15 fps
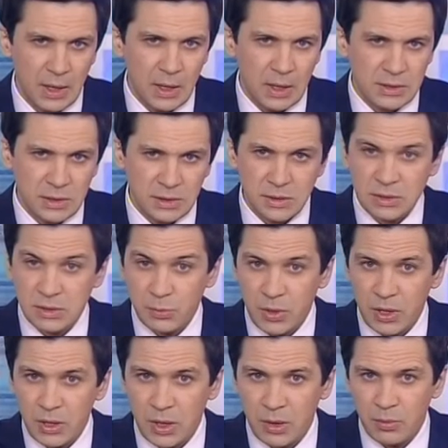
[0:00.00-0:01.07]
Кстати,
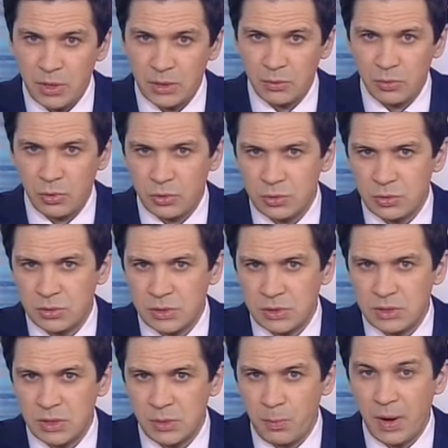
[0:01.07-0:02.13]
теперь об этом будут судить
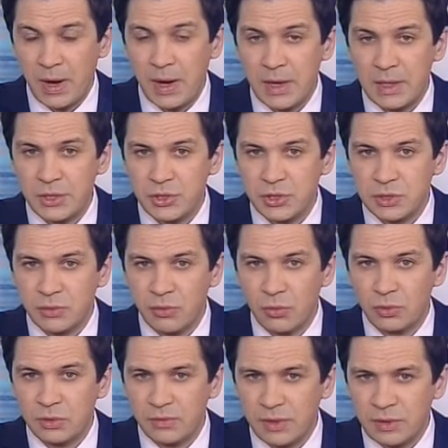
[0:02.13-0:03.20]
и по количеству
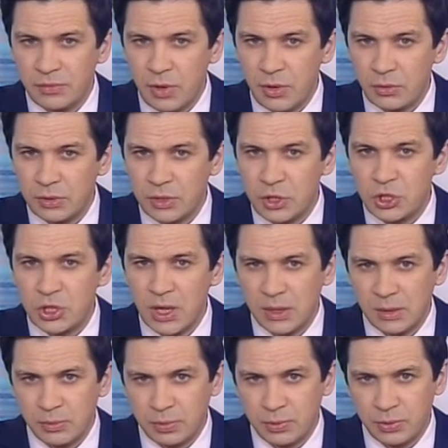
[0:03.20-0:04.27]
удовлетворенных жалоб.